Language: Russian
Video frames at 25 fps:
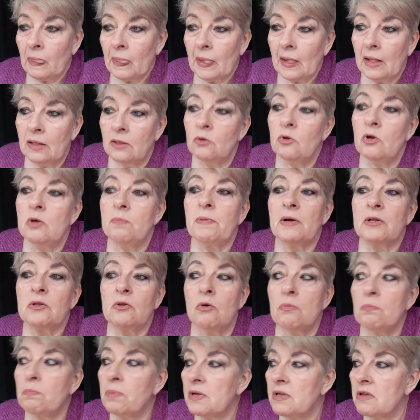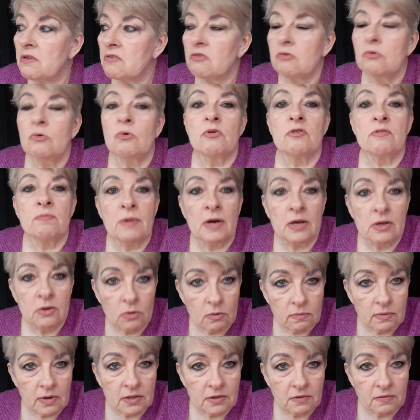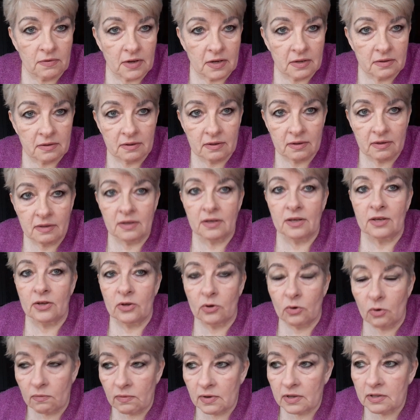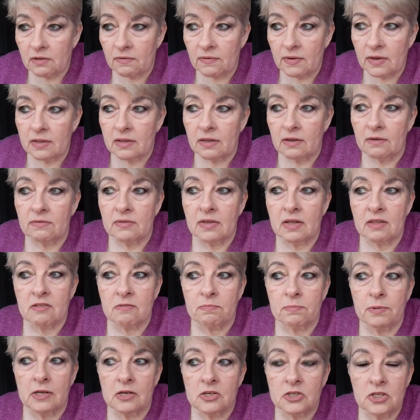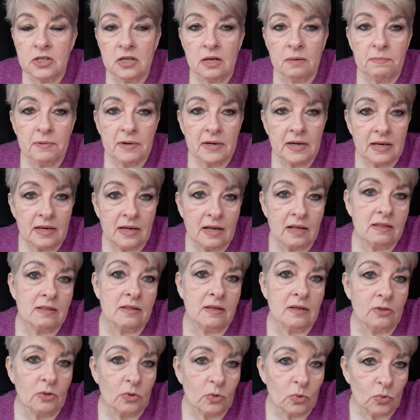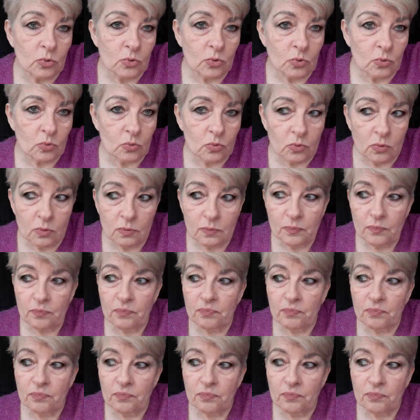Ну и потом понеслось мое в ответ, и ее в ответ, и у нас сплошные проклятия друг другу.